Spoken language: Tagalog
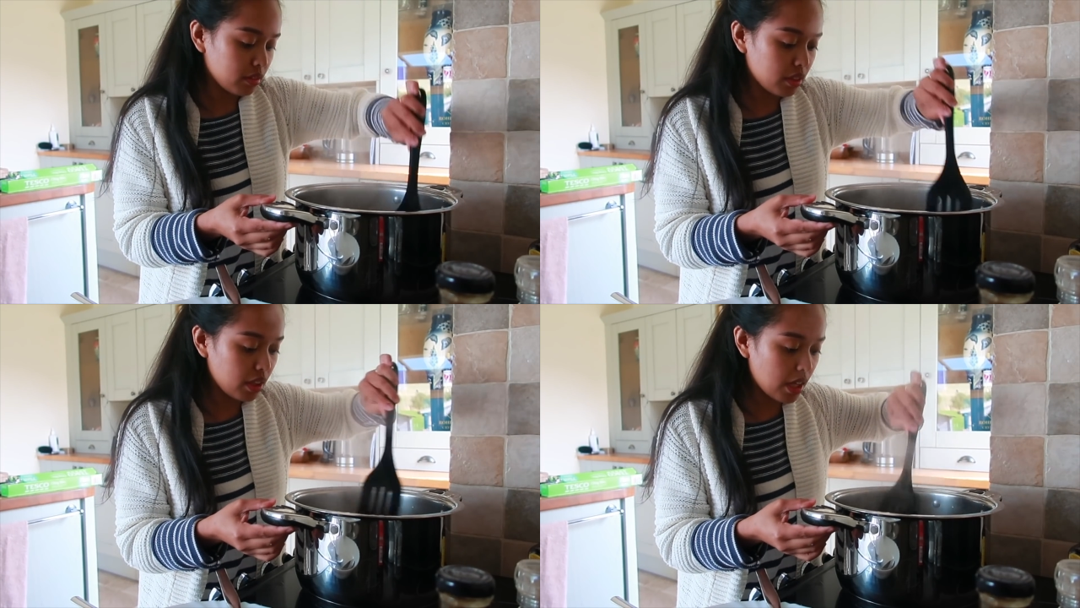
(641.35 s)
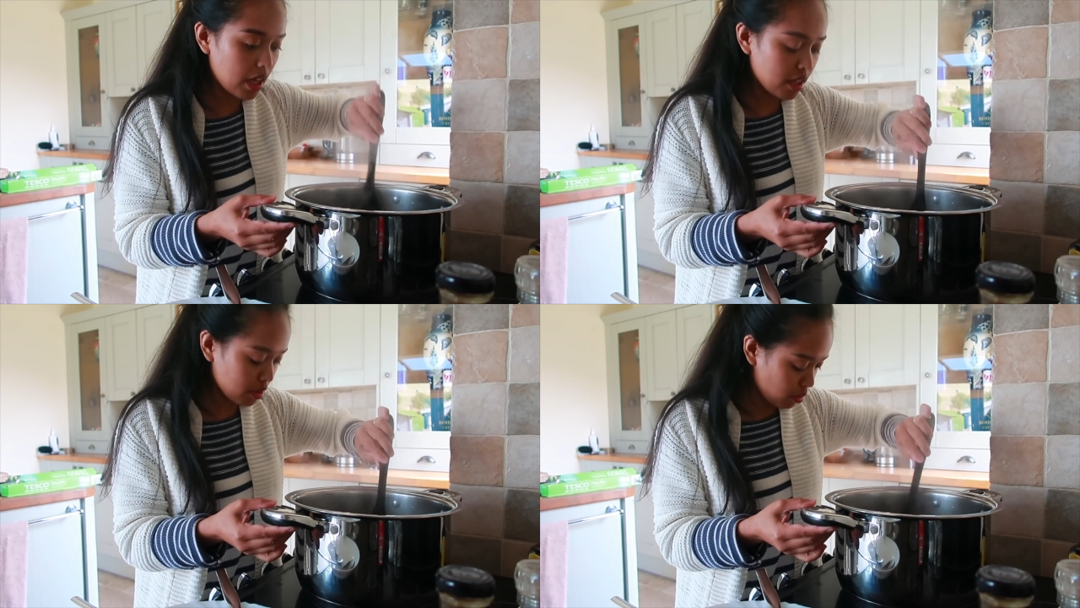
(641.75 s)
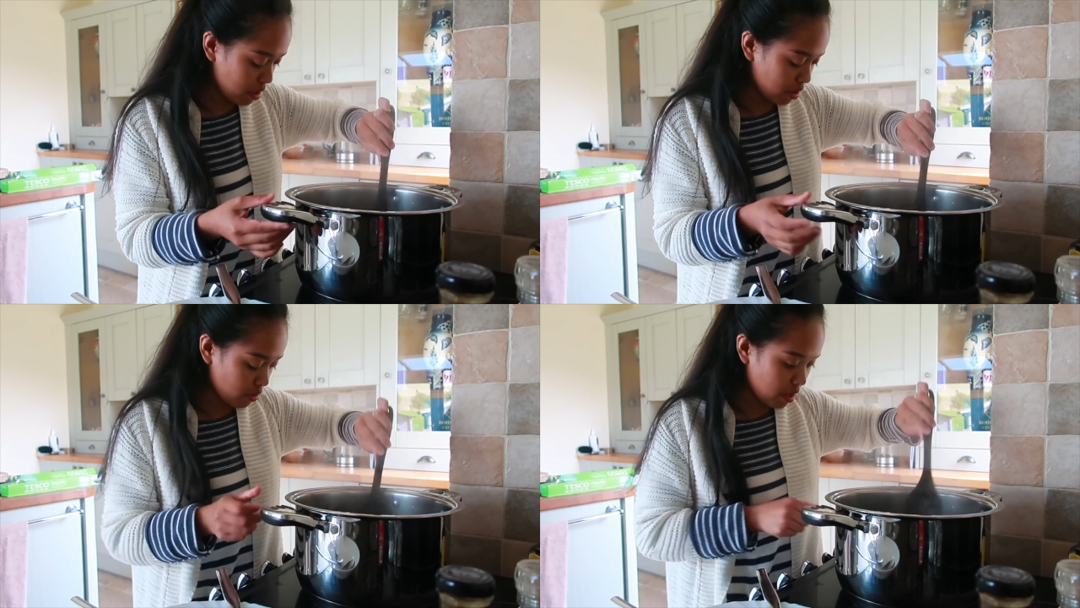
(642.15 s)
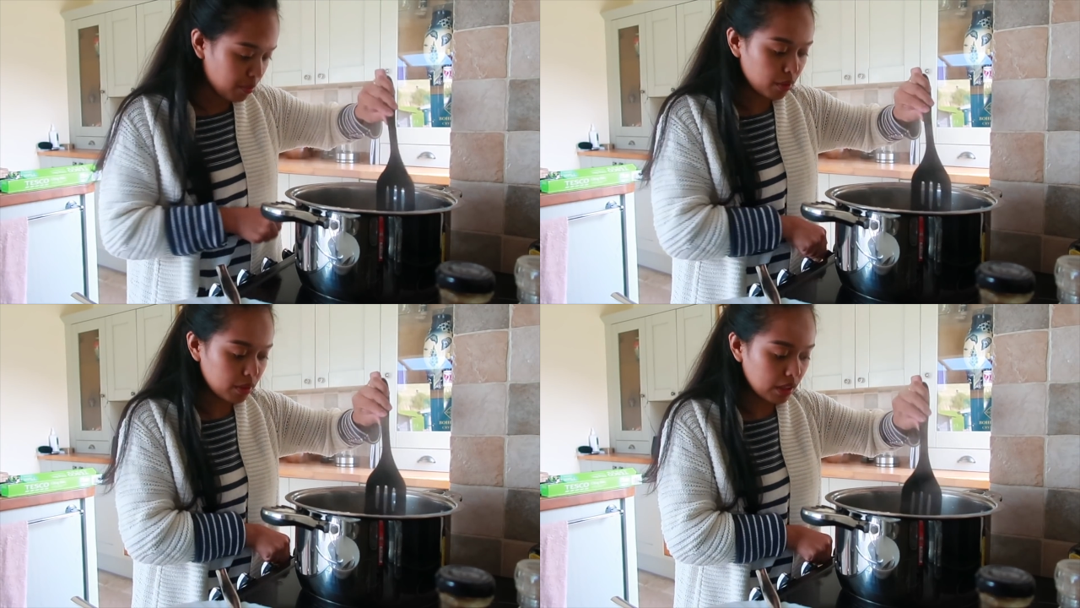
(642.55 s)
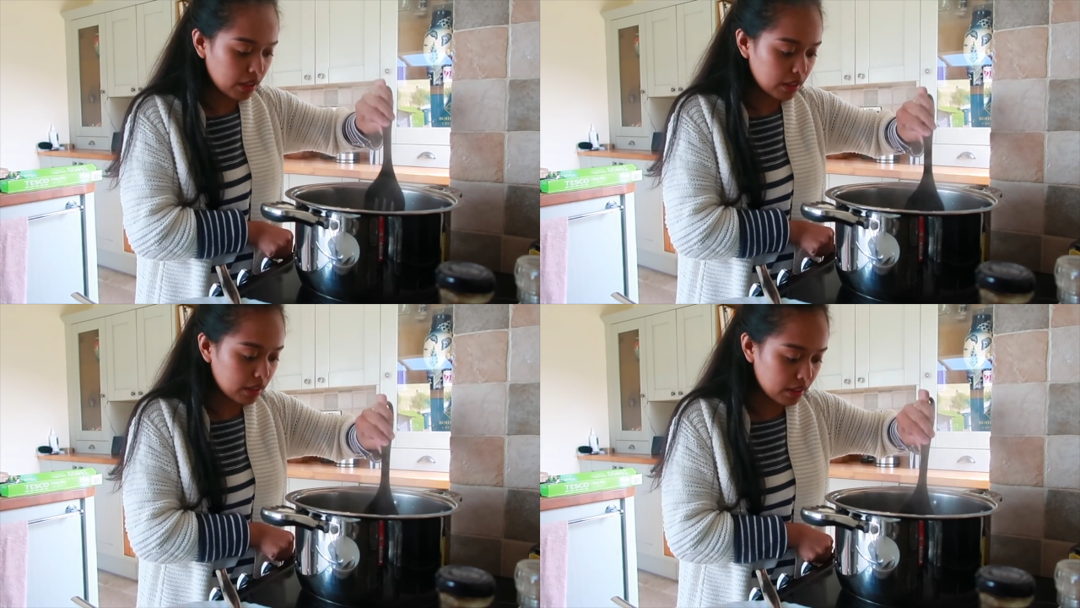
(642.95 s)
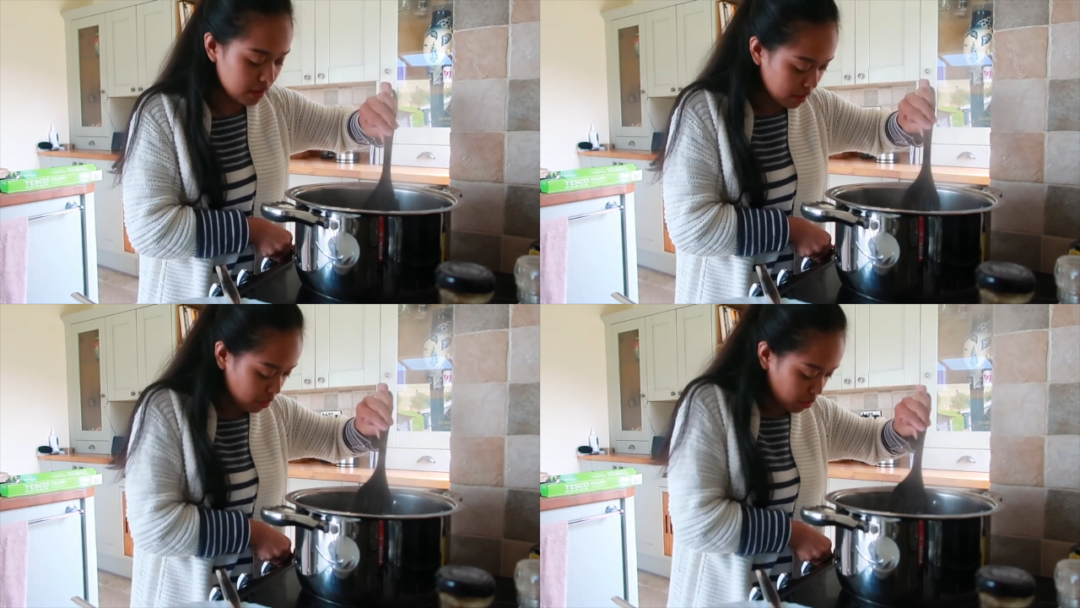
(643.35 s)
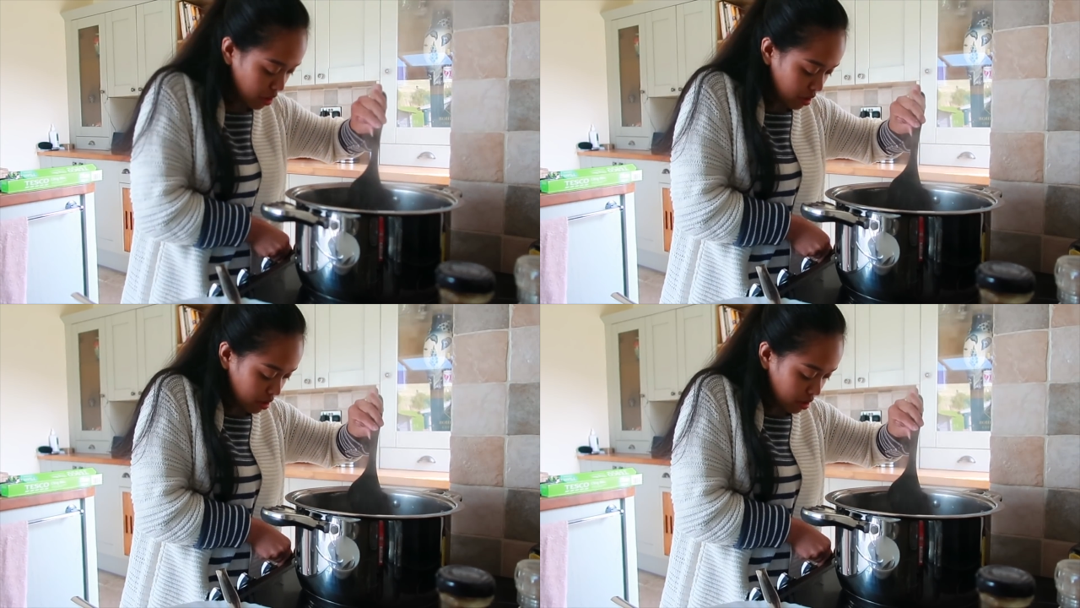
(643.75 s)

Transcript: Hinaan ko lang yung apoy talaga. Uy!